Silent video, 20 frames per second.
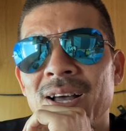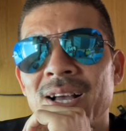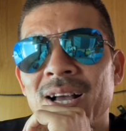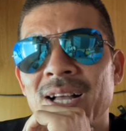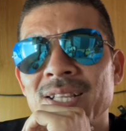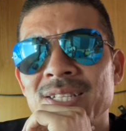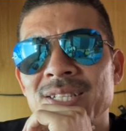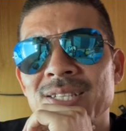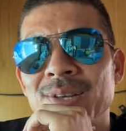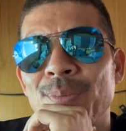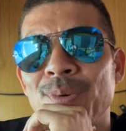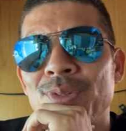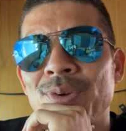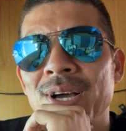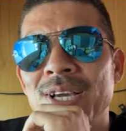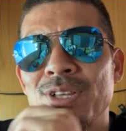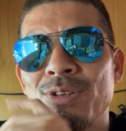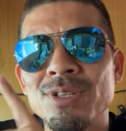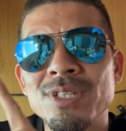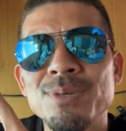感じたもの
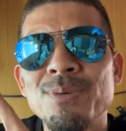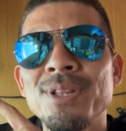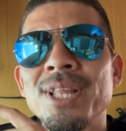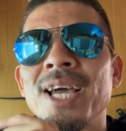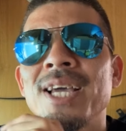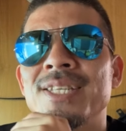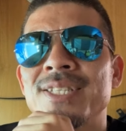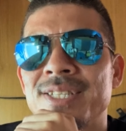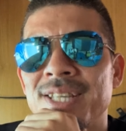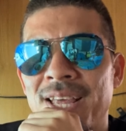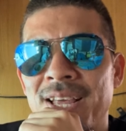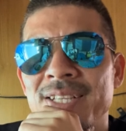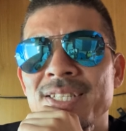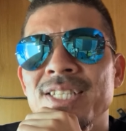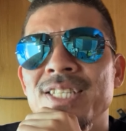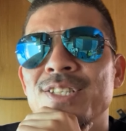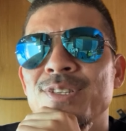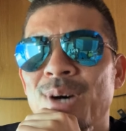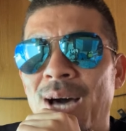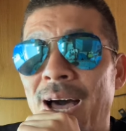は一つもないですね、
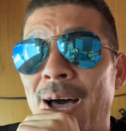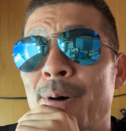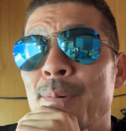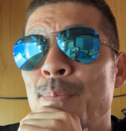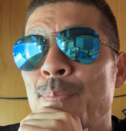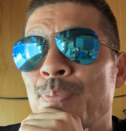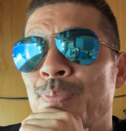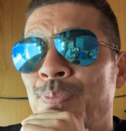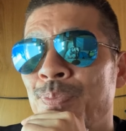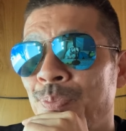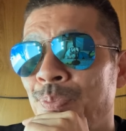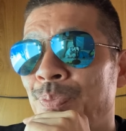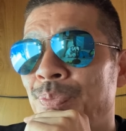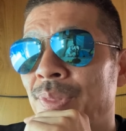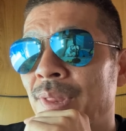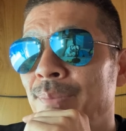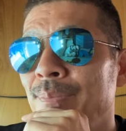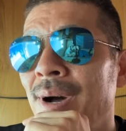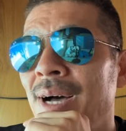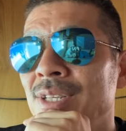実は。
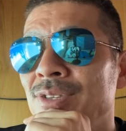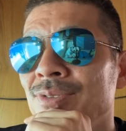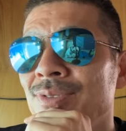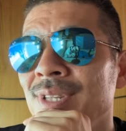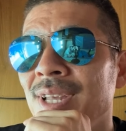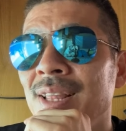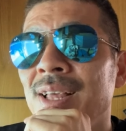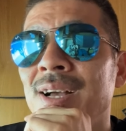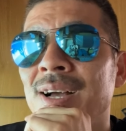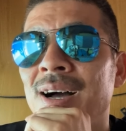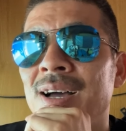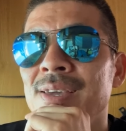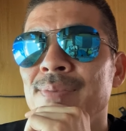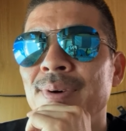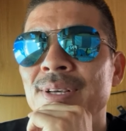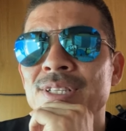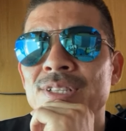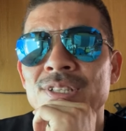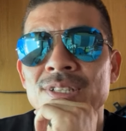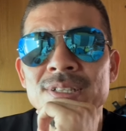うん。まあそんな中、
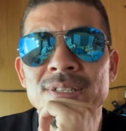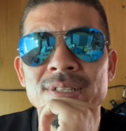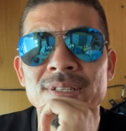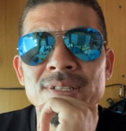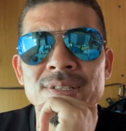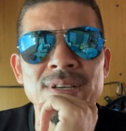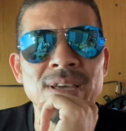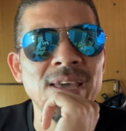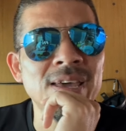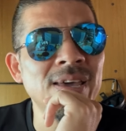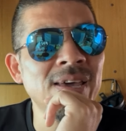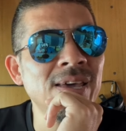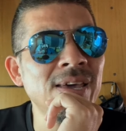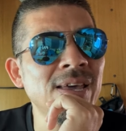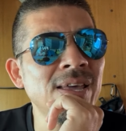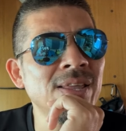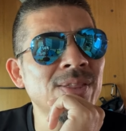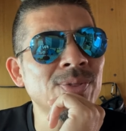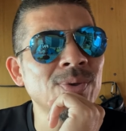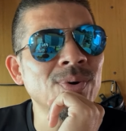今す、
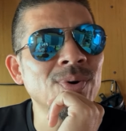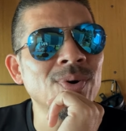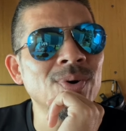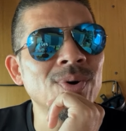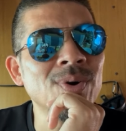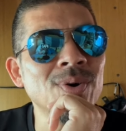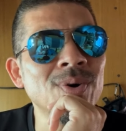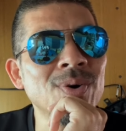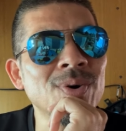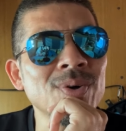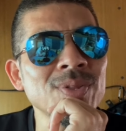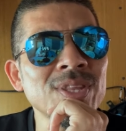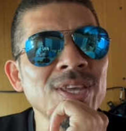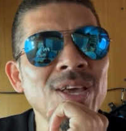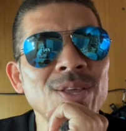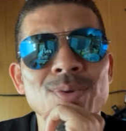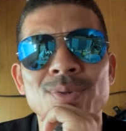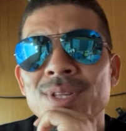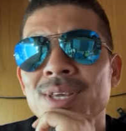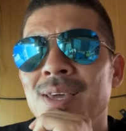えっ、ー、と、
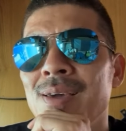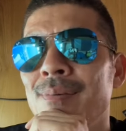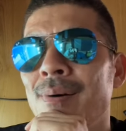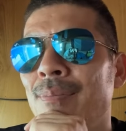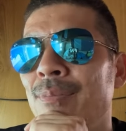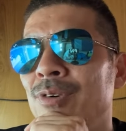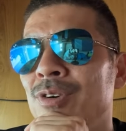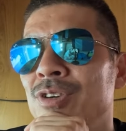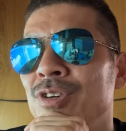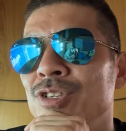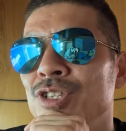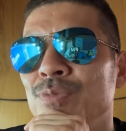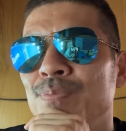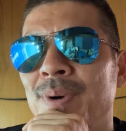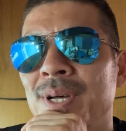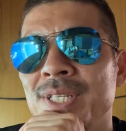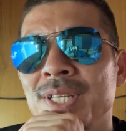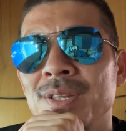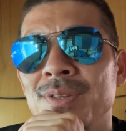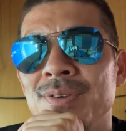程度で言えばもう
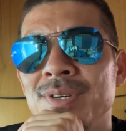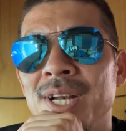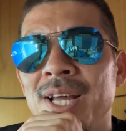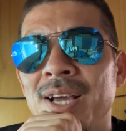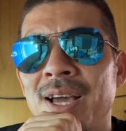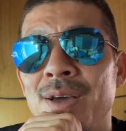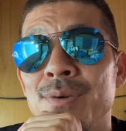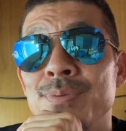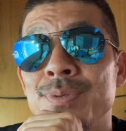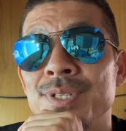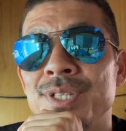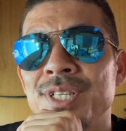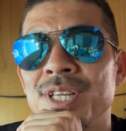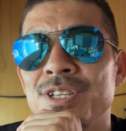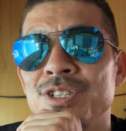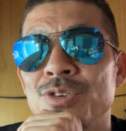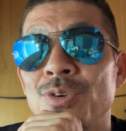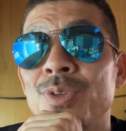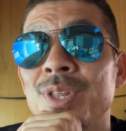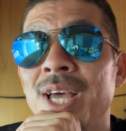90%ぐらい回復し
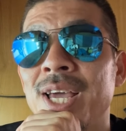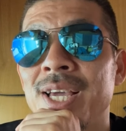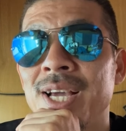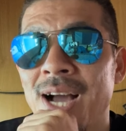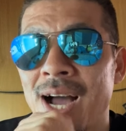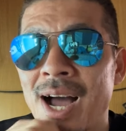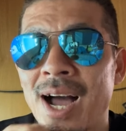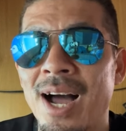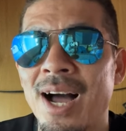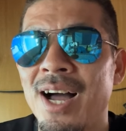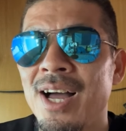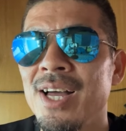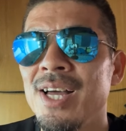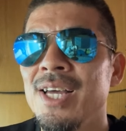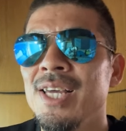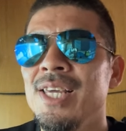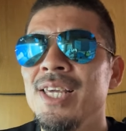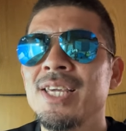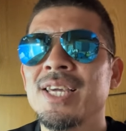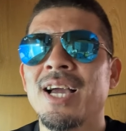てる状態が、
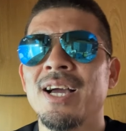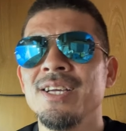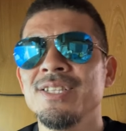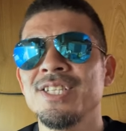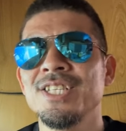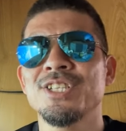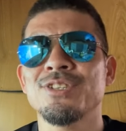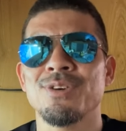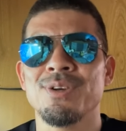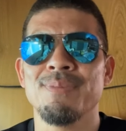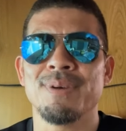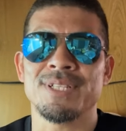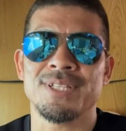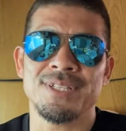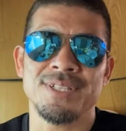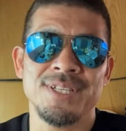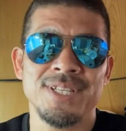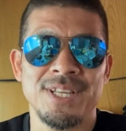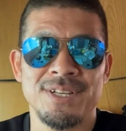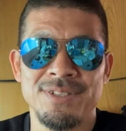1ヶ月以上今
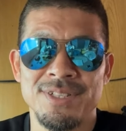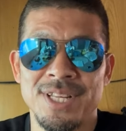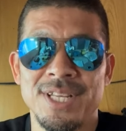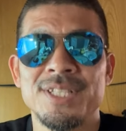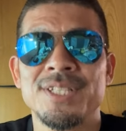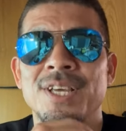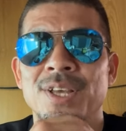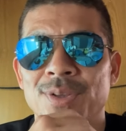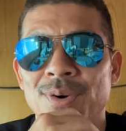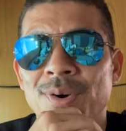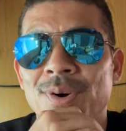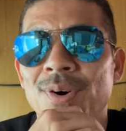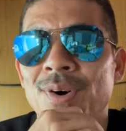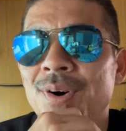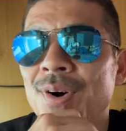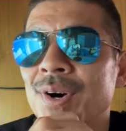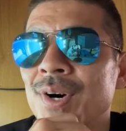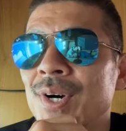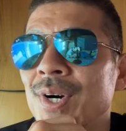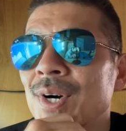続いてるんですけ
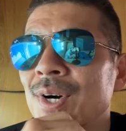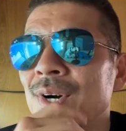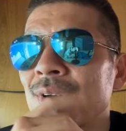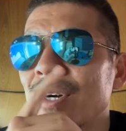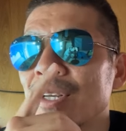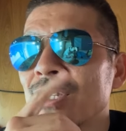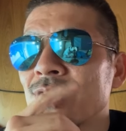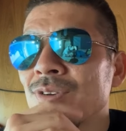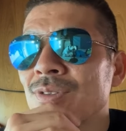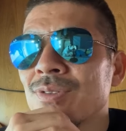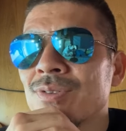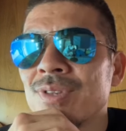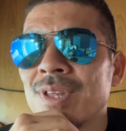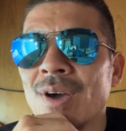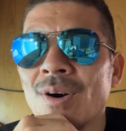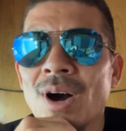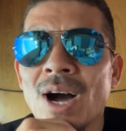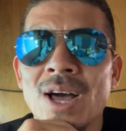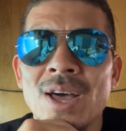ど、ちょっとね、